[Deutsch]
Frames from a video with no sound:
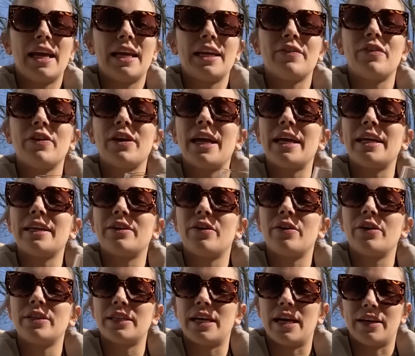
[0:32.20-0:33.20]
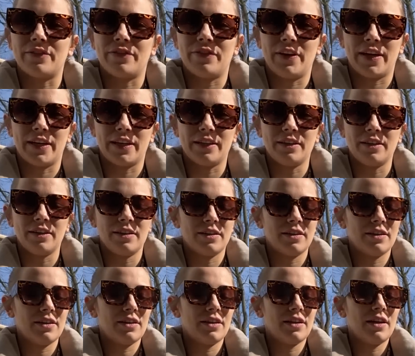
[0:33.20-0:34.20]
Ich wollte eigentlich heute anfangen,
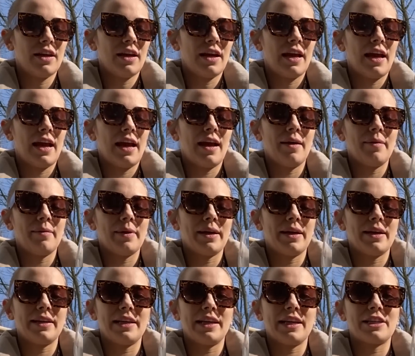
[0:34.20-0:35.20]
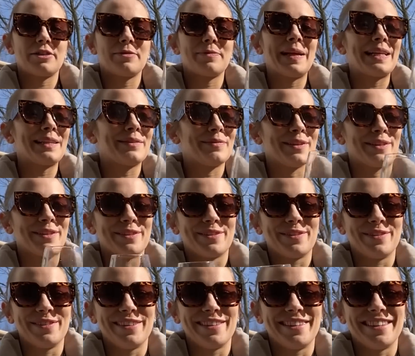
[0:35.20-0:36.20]
aber jetzt schmeckt es mir so
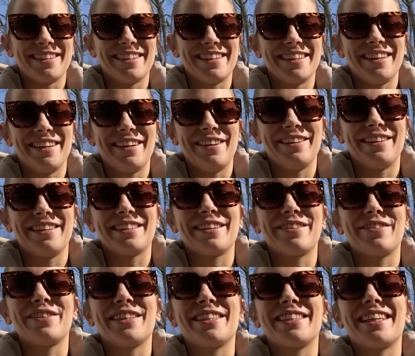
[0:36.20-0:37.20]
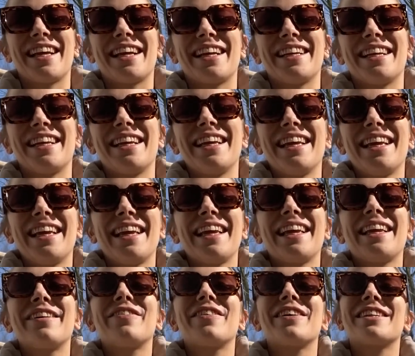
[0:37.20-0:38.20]
gut. Und deshalb würde ich sagen,
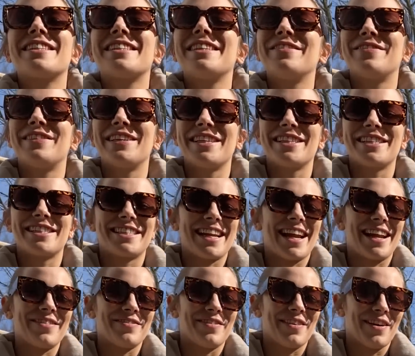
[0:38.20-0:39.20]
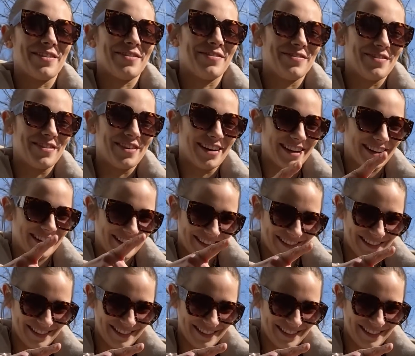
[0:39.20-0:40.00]
ich verschiebe den Start mal auf morgen.